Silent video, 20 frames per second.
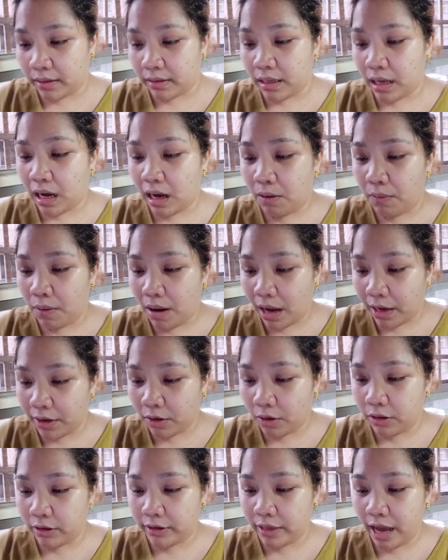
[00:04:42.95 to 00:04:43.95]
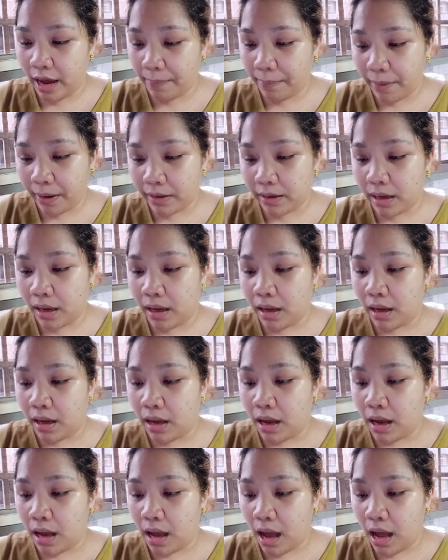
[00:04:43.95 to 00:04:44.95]
Nakawan, holdapan,
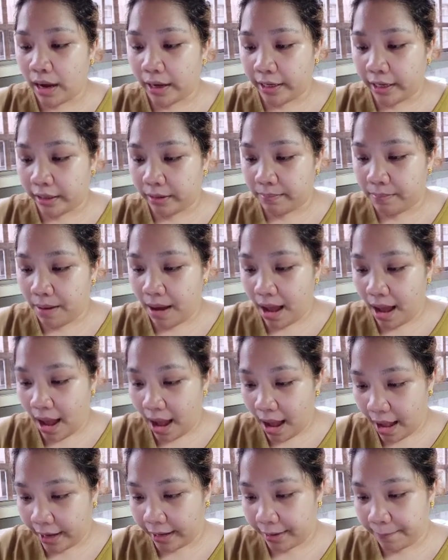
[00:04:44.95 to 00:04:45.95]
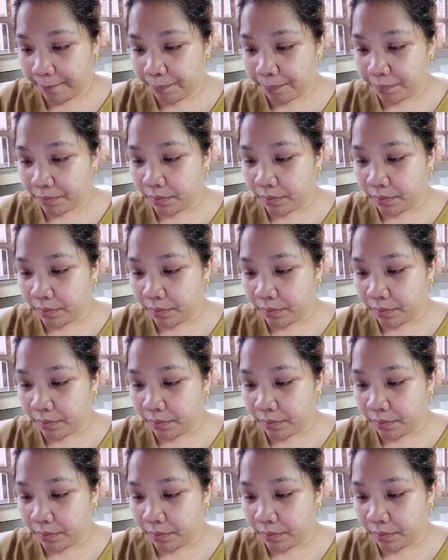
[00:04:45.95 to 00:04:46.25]
akyat bahay